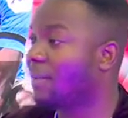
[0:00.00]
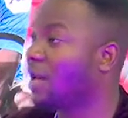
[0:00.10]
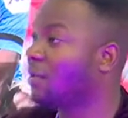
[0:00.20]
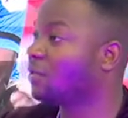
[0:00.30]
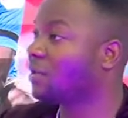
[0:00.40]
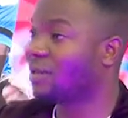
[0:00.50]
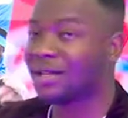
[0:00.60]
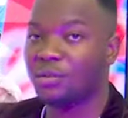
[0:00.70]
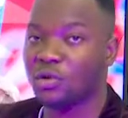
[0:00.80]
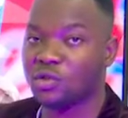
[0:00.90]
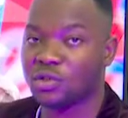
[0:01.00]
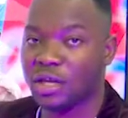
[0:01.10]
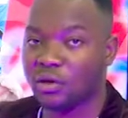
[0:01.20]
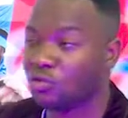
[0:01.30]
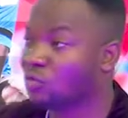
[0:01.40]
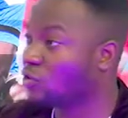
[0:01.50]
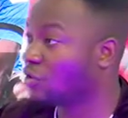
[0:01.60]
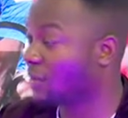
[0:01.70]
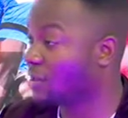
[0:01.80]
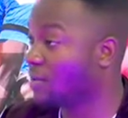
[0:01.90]
mais il a montré de très bonnes choses avec le
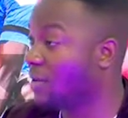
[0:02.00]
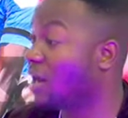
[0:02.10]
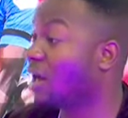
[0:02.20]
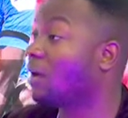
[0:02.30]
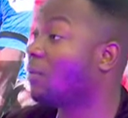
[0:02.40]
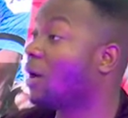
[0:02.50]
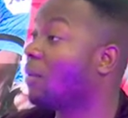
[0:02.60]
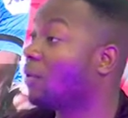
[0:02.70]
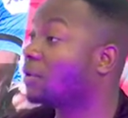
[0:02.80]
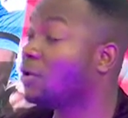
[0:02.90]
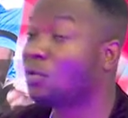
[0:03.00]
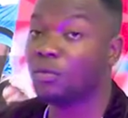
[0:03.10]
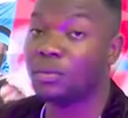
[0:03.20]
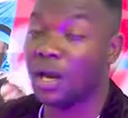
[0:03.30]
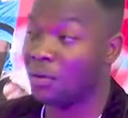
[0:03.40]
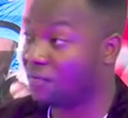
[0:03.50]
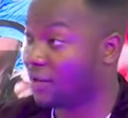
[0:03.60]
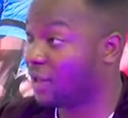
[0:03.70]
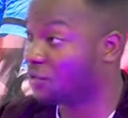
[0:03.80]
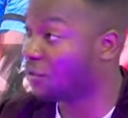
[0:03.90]
tout-puissant Mazembe. Il a également remporté une Coupe de la
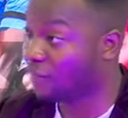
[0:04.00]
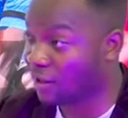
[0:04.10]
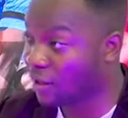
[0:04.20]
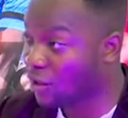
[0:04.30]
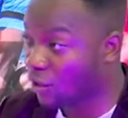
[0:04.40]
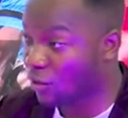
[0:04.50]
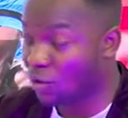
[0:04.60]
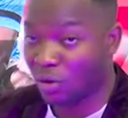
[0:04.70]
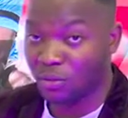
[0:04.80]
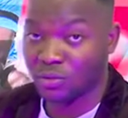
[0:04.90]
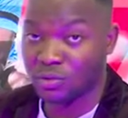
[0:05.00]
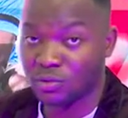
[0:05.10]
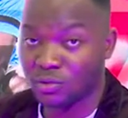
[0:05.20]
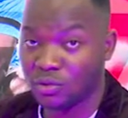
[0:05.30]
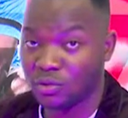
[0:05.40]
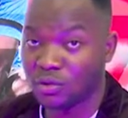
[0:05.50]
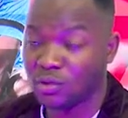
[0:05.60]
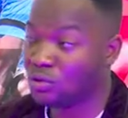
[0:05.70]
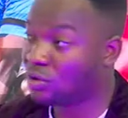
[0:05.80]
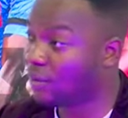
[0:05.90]
Confédération avec le corbeau du,
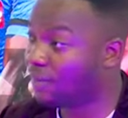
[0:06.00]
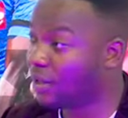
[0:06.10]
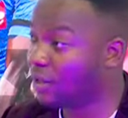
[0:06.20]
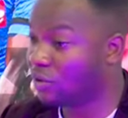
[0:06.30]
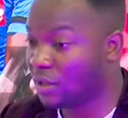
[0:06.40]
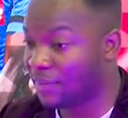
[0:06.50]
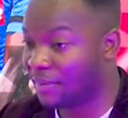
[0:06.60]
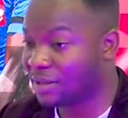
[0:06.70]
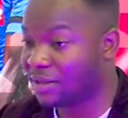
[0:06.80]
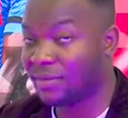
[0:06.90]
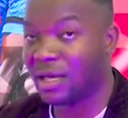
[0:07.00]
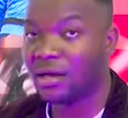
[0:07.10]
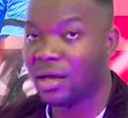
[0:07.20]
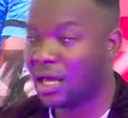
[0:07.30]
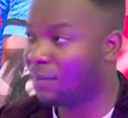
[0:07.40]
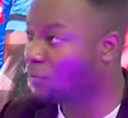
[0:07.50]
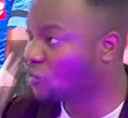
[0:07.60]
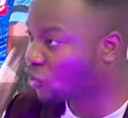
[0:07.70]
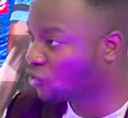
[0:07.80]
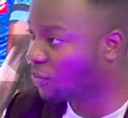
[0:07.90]
TP, du TP Mazembe et
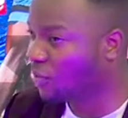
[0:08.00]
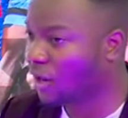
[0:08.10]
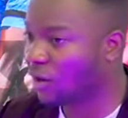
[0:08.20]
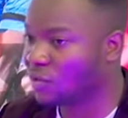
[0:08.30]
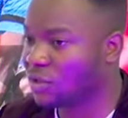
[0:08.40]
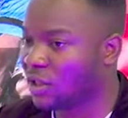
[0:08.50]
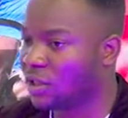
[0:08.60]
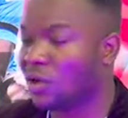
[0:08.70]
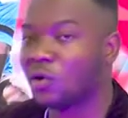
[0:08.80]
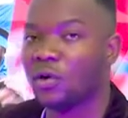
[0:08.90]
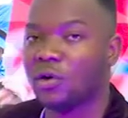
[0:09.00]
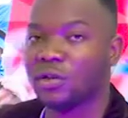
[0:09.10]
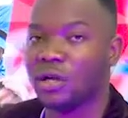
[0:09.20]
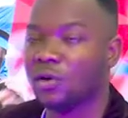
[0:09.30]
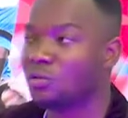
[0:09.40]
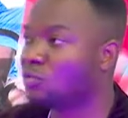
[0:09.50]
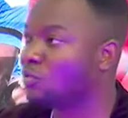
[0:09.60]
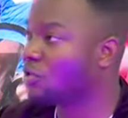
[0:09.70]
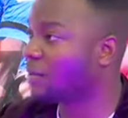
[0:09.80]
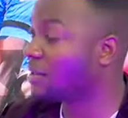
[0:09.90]
plusieurs championnats quand il était encore entraîneur du
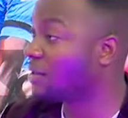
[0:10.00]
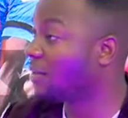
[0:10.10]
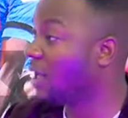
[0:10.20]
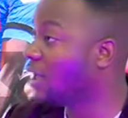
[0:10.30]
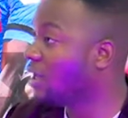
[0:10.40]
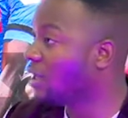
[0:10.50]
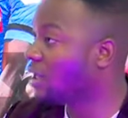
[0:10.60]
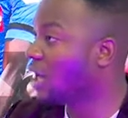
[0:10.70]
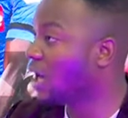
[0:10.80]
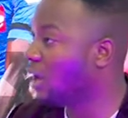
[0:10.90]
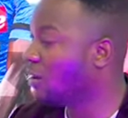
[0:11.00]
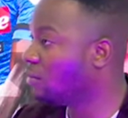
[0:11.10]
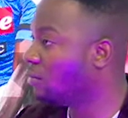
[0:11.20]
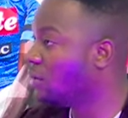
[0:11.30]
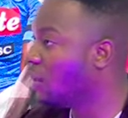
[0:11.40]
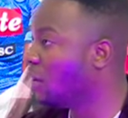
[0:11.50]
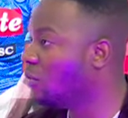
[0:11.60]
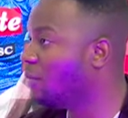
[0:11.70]
tout-puissant Mazembe. Il y a Daoula